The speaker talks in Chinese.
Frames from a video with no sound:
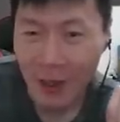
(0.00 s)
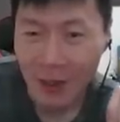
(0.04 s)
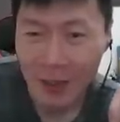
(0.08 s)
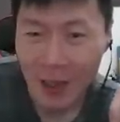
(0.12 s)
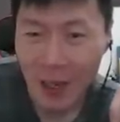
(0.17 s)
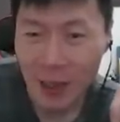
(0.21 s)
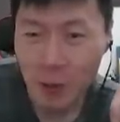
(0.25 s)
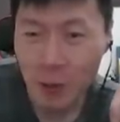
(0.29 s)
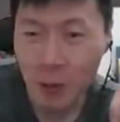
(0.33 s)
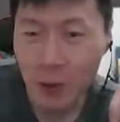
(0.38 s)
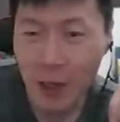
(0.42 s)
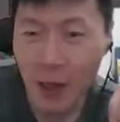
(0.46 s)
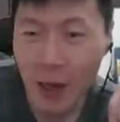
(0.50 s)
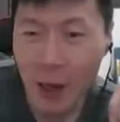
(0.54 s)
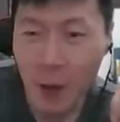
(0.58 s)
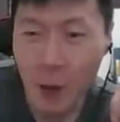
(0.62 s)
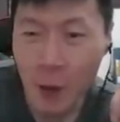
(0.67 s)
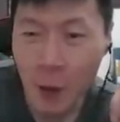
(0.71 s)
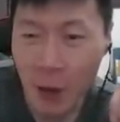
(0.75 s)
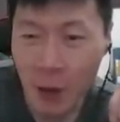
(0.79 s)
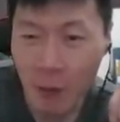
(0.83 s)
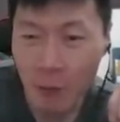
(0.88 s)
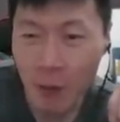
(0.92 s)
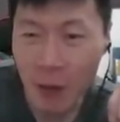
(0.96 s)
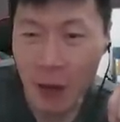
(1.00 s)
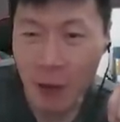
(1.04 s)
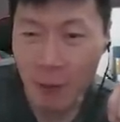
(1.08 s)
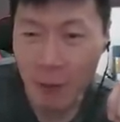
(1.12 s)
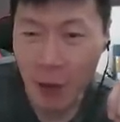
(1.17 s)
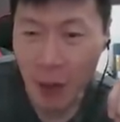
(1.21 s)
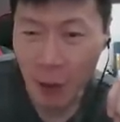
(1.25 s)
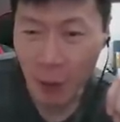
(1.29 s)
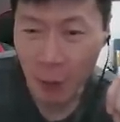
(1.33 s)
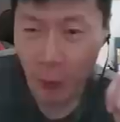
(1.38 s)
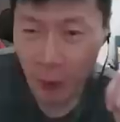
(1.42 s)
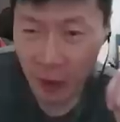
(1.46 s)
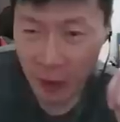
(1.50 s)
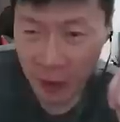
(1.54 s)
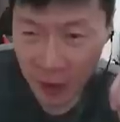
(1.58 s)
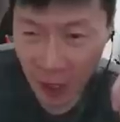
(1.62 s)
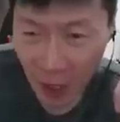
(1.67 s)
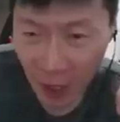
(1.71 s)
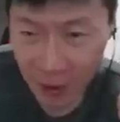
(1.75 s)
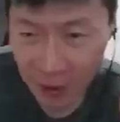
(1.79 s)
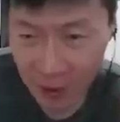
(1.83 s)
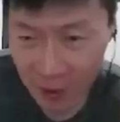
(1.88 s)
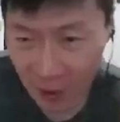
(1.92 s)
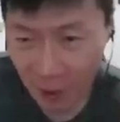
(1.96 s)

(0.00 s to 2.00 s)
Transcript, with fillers: 他说他要回美美国一趟，